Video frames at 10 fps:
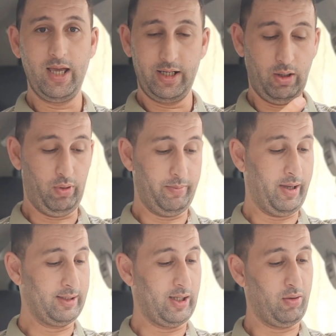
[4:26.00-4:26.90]
نوعا ما
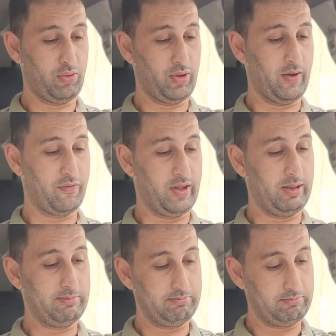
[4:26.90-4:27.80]
عندها حظوظ افضل
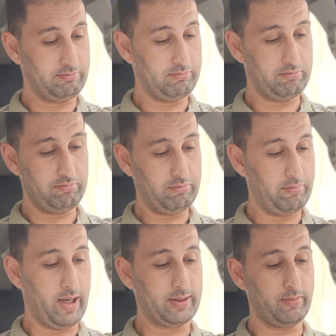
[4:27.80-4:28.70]

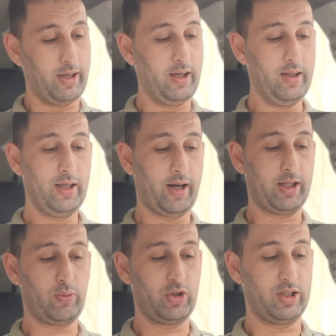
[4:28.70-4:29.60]
بعد ما راح
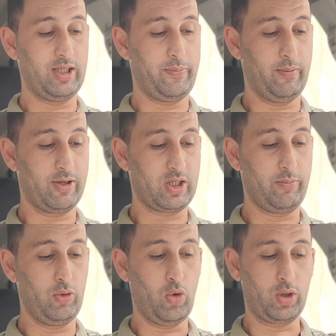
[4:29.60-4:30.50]
تواجه بي
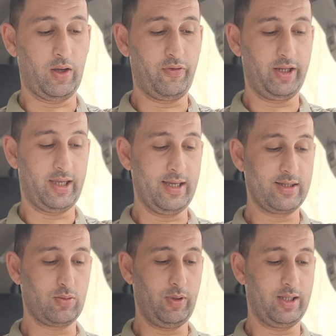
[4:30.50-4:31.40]
مازامبي يونغ
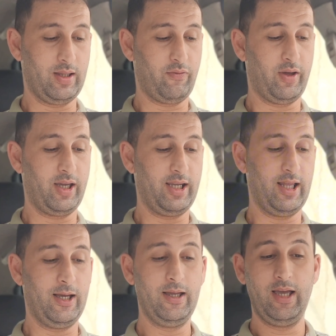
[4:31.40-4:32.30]
افريكانز بالاضافه
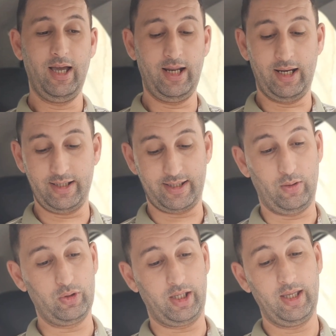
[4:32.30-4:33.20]
الى الاهلي
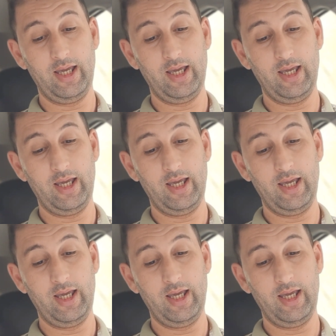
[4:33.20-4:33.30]
السعودي.